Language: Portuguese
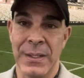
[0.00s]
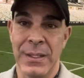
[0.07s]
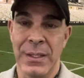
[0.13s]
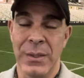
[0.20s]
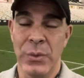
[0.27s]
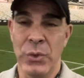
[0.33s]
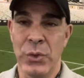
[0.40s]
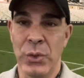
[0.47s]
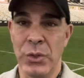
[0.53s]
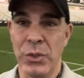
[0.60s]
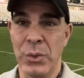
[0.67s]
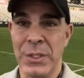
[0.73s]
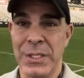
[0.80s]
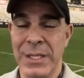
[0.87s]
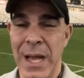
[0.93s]
um chute
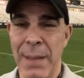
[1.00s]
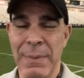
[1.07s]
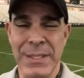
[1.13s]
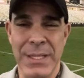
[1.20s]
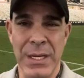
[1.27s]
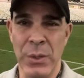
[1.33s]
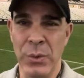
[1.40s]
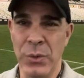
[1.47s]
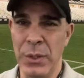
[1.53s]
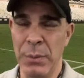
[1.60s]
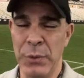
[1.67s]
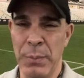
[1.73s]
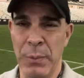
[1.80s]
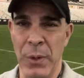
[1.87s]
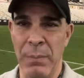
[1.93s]
do Scarpa sem nenhum
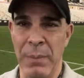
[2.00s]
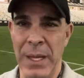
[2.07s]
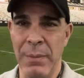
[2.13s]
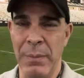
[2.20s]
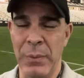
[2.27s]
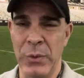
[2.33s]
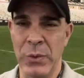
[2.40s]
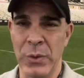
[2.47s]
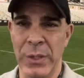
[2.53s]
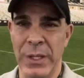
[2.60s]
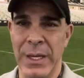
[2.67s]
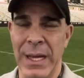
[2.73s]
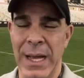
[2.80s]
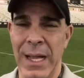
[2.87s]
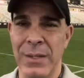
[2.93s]
tipo de problema para o João
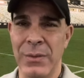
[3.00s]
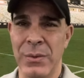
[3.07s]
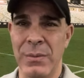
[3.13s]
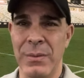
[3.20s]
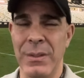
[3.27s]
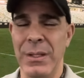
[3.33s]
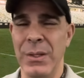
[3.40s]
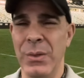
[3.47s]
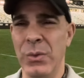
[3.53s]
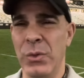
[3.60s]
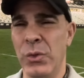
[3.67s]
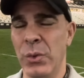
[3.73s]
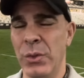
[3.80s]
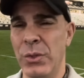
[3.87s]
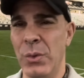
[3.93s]
Ricardo e um
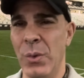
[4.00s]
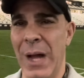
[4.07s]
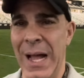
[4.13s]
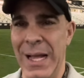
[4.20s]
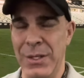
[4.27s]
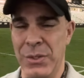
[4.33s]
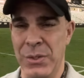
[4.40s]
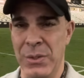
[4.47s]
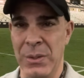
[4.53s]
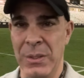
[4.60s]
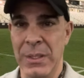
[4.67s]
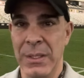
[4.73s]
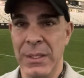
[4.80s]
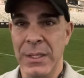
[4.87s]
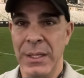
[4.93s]
chute do Alisson.
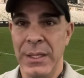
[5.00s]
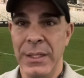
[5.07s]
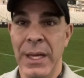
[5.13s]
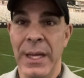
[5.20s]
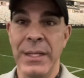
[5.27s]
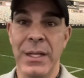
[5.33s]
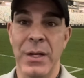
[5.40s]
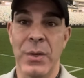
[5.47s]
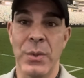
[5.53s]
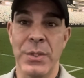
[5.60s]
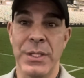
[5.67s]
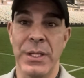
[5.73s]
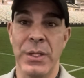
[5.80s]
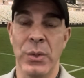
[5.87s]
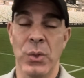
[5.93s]
E ainda
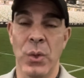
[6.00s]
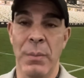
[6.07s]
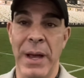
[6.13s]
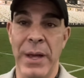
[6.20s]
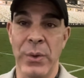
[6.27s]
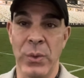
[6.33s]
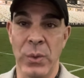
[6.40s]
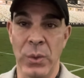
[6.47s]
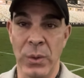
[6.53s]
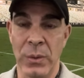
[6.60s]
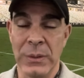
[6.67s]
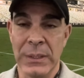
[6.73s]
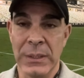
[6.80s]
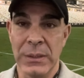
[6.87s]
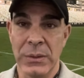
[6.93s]
conseguiu tomar um
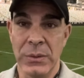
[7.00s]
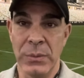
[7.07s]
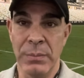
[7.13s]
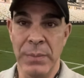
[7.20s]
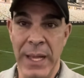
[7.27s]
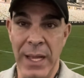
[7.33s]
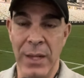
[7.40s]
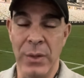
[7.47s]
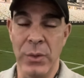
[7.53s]
gol num belo